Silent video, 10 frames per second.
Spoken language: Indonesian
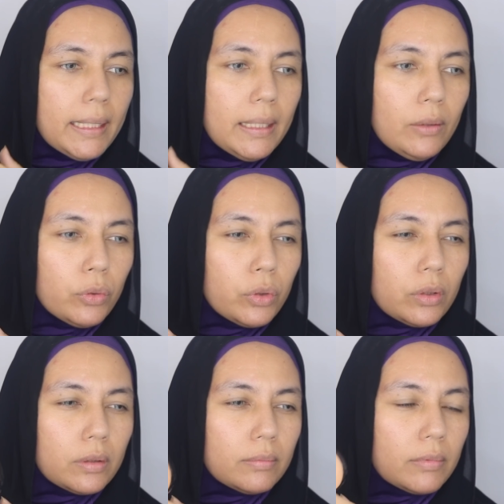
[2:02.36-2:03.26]
di
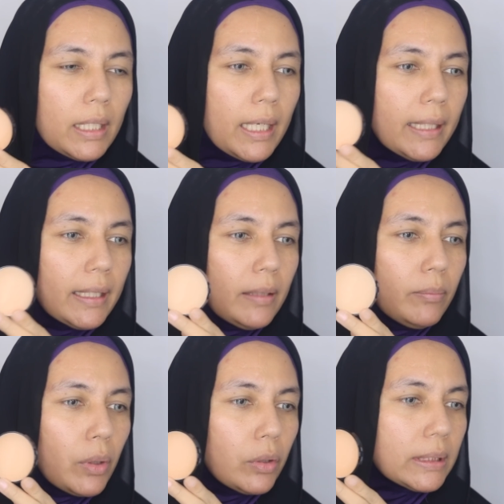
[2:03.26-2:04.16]
untuk ngegantiin
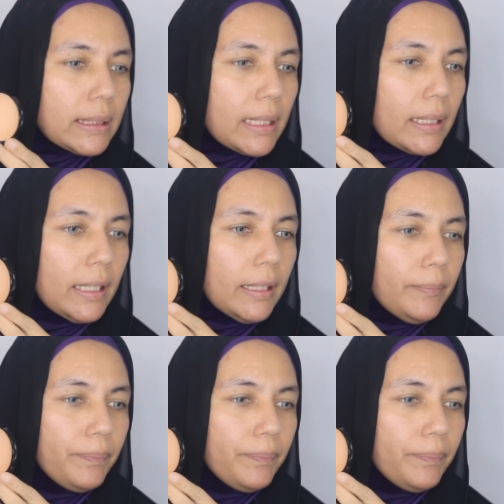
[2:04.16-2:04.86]
bronzer nih.